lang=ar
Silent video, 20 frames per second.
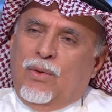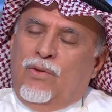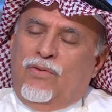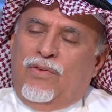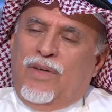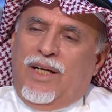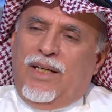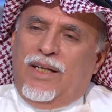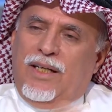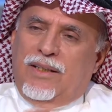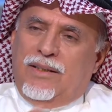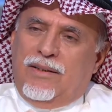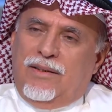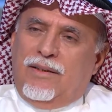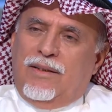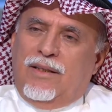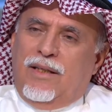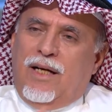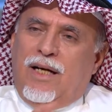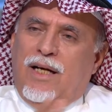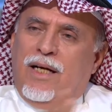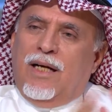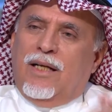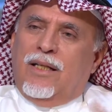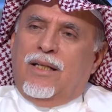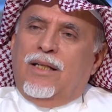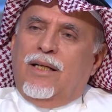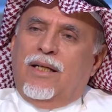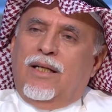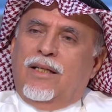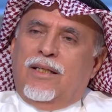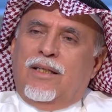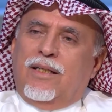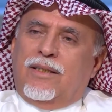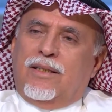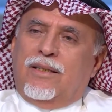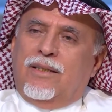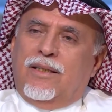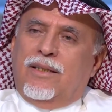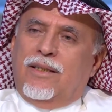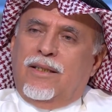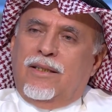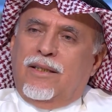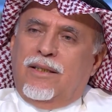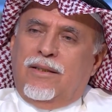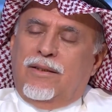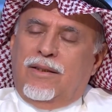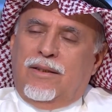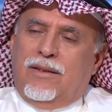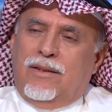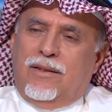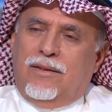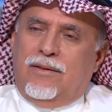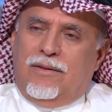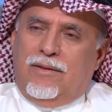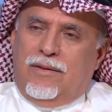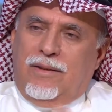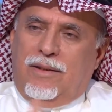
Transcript: وفعلا اخذ الكت... هل